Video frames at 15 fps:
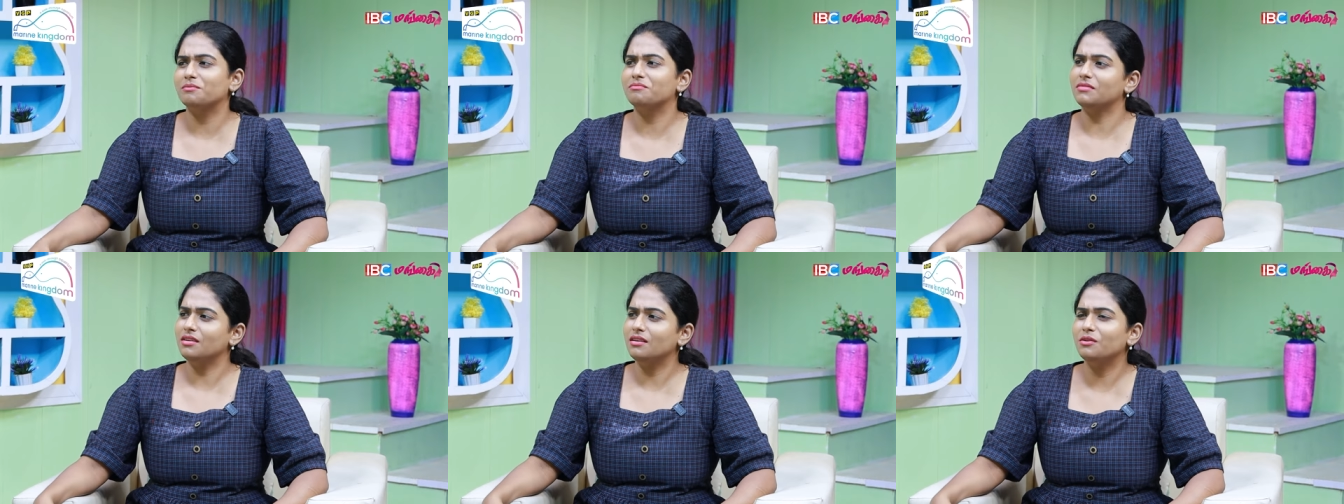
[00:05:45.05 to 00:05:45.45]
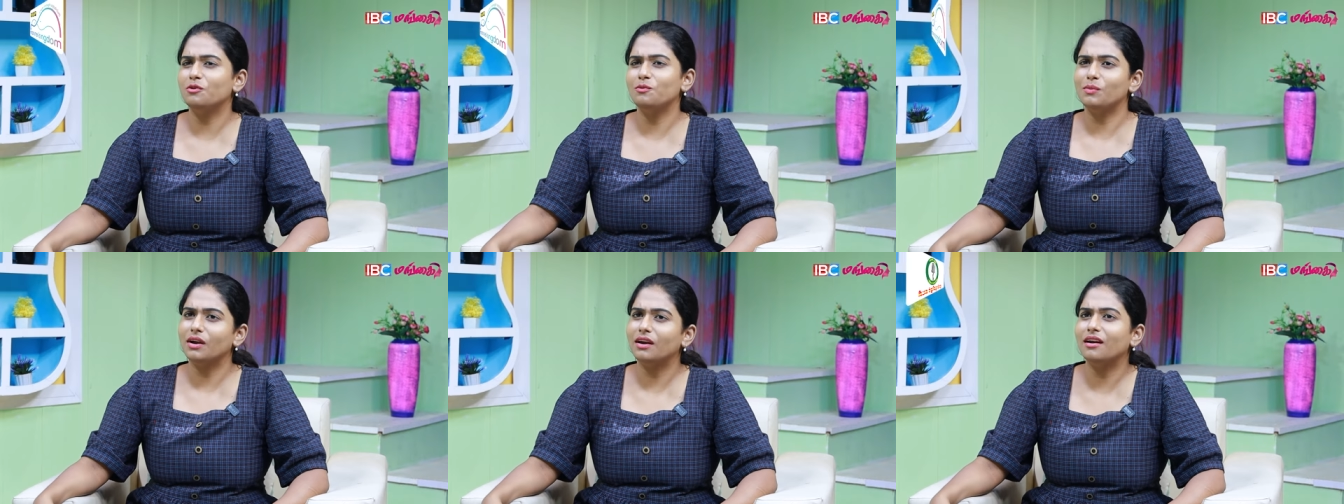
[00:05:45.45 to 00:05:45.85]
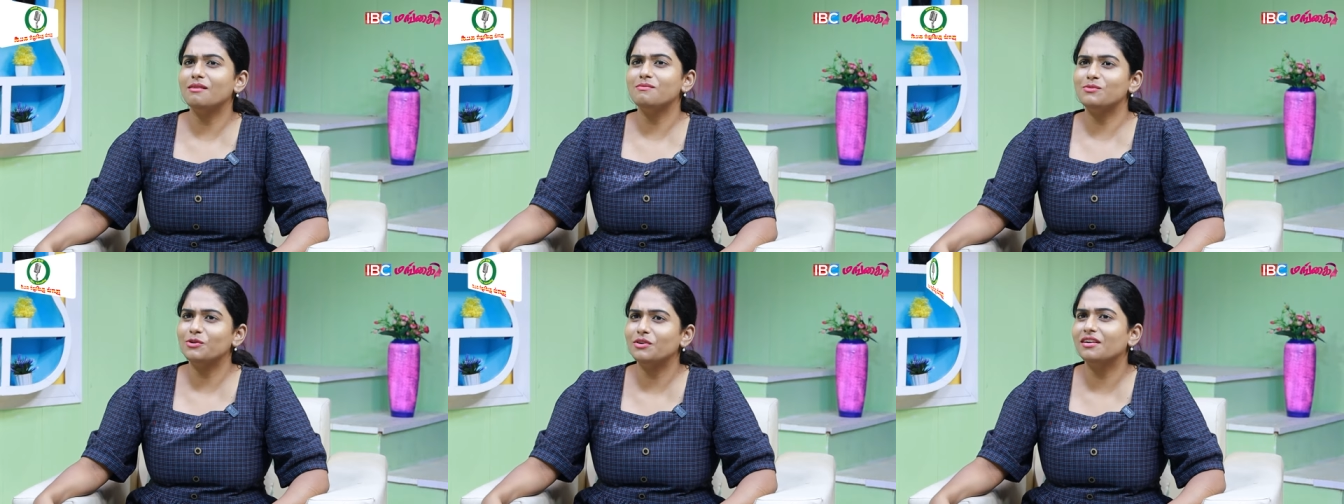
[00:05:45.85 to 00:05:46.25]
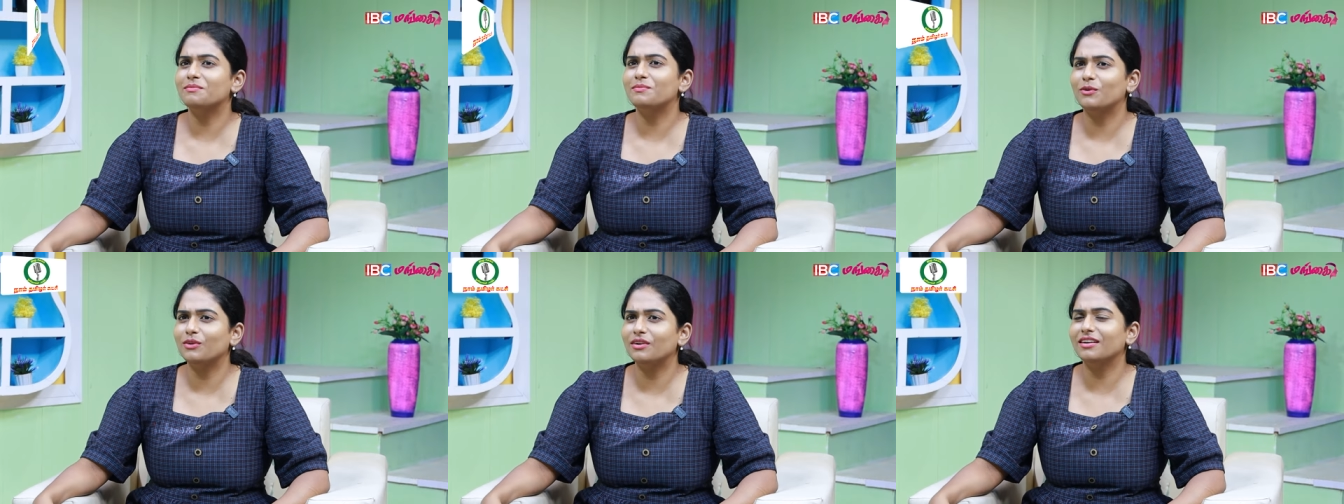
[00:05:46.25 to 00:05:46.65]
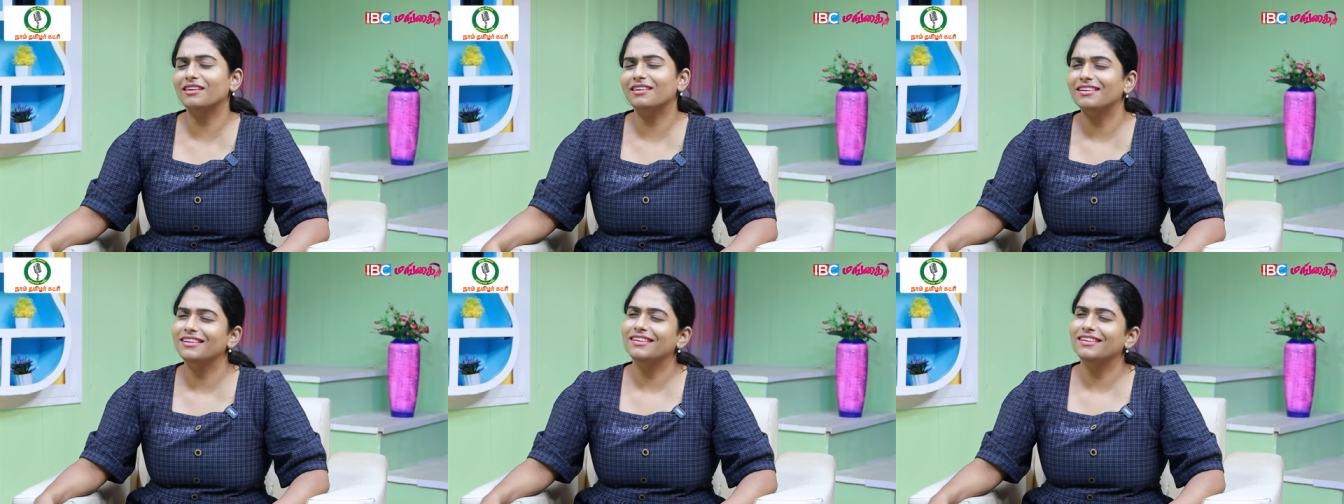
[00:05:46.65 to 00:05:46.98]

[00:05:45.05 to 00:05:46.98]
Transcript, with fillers: சம்திங் ஏதோ பண்ணுறா போல பொண்ணு